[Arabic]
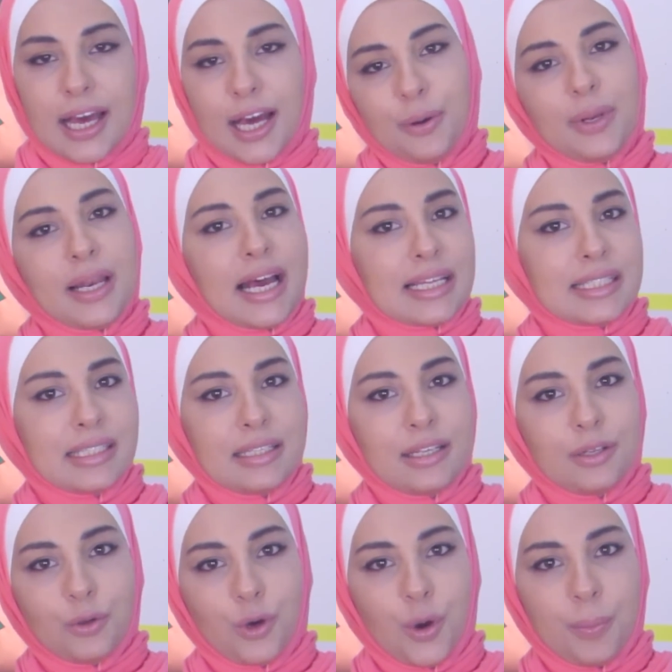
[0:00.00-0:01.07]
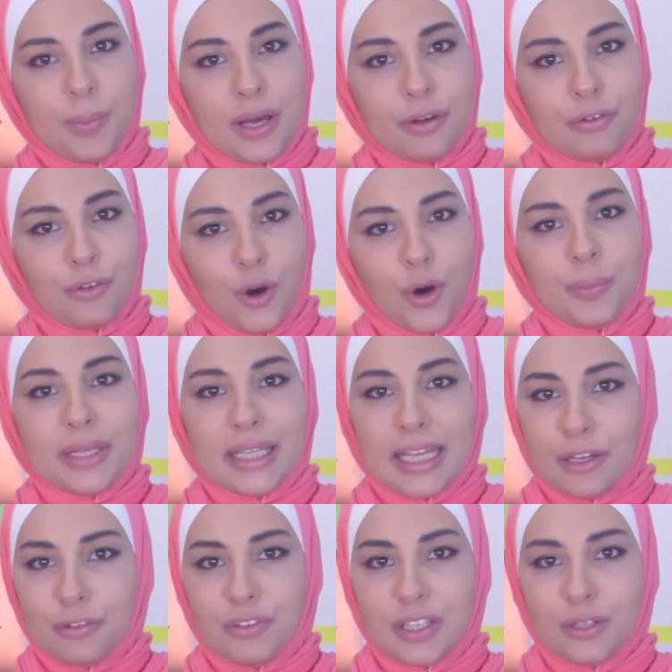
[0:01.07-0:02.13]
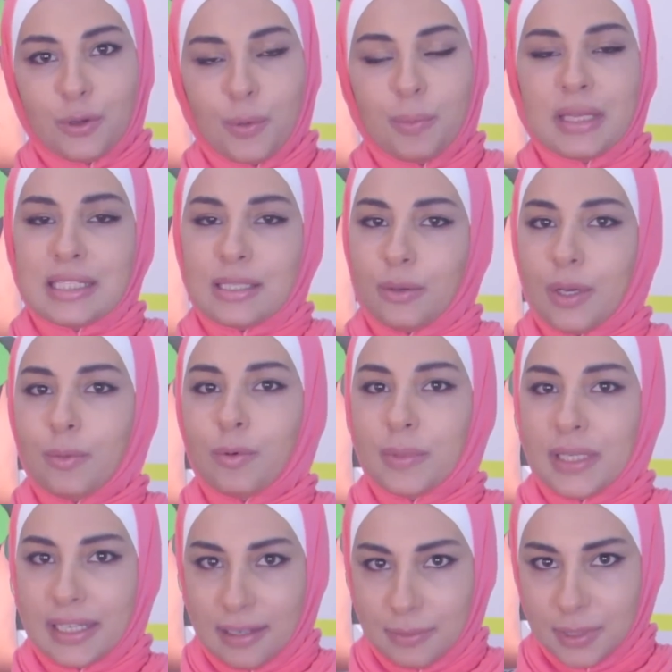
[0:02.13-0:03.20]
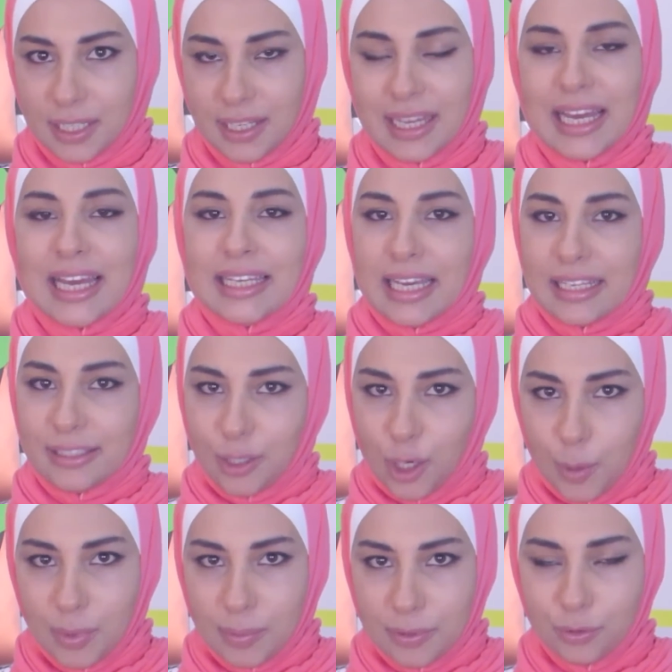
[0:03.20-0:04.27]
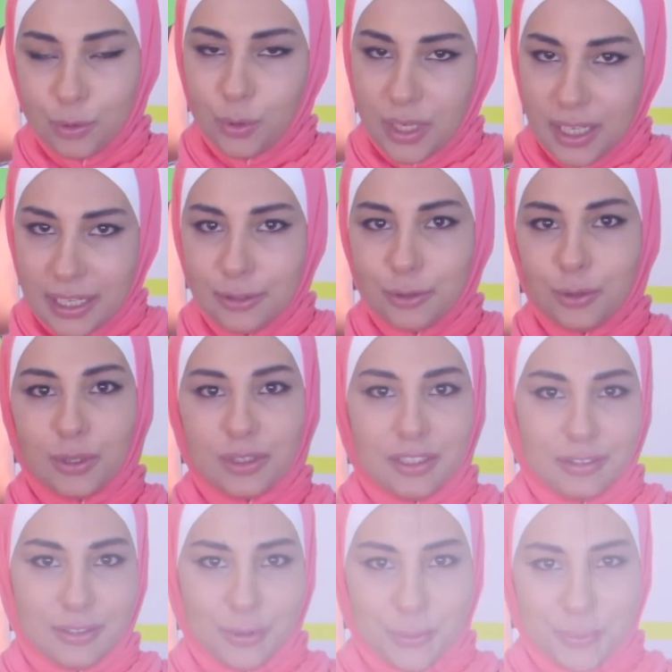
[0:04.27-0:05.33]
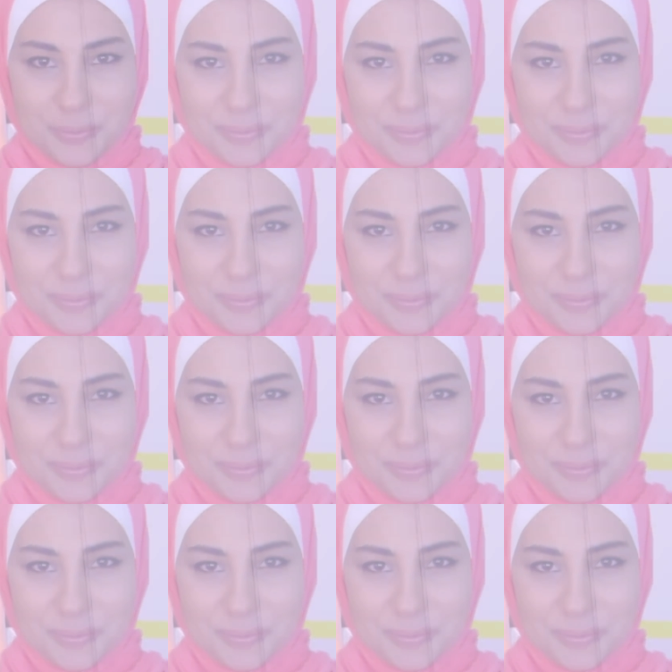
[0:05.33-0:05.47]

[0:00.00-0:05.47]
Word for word: أو اللي حاسين إن هما في عمر يكفي إن هما يستوعبوا من الكلام ده يعني العمر مفتوح انتوا اللي تختاروا